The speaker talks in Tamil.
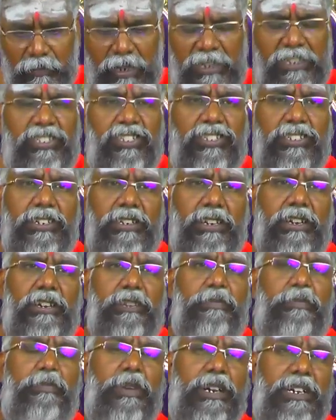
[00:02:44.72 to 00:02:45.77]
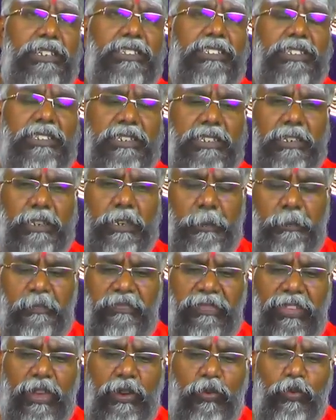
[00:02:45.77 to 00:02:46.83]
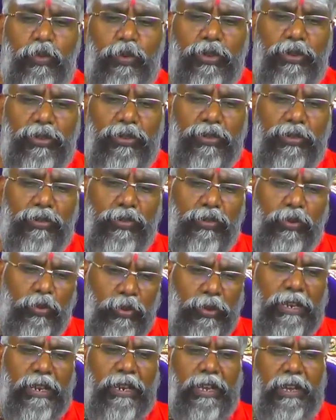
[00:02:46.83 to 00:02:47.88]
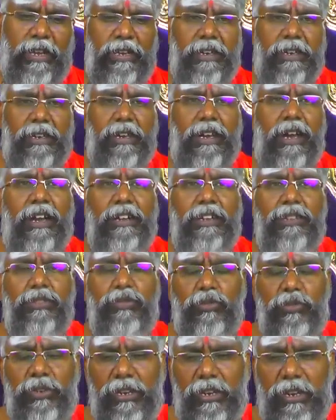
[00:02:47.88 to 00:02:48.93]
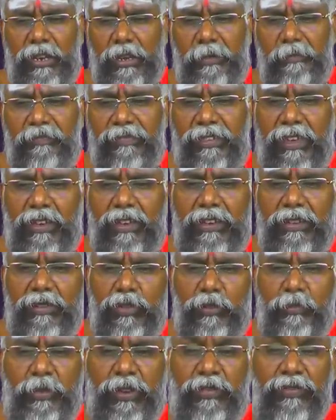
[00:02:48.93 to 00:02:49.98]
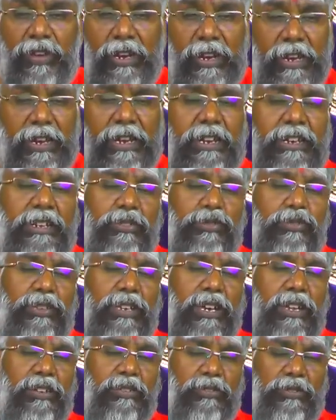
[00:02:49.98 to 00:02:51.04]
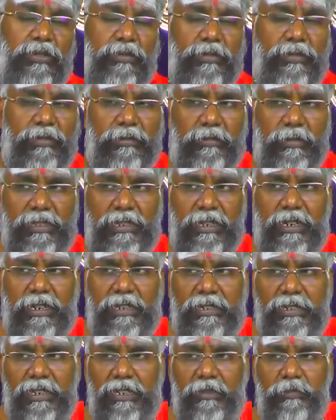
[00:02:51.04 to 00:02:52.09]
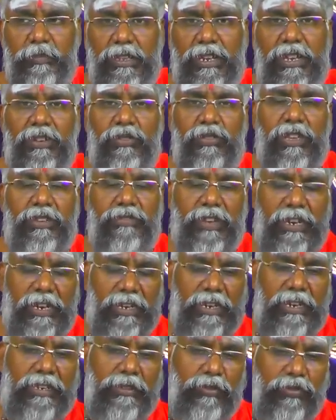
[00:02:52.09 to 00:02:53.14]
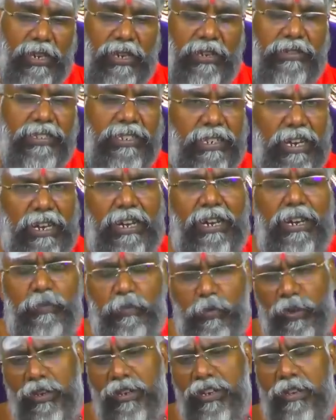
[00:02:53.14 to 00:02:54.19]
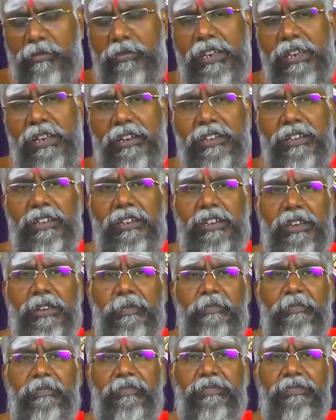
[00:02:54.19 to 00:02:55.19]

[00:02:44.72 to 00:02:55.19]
மடிச்சுக்குங்க மடிச்சுட்டு ஒரு துணியில் காட்டன் துணியில் குறிப்பாக வெள்ளை கலர் துணியாக இருக்கணும் மஞ்சள் கலர் சகப்பு இதெல்லாம் இருக்கக்கூடாது வெள்ளை கலர் துணியில் வச்சு நல்லா பொட்டில் மாதிரி கட்டிடுங்க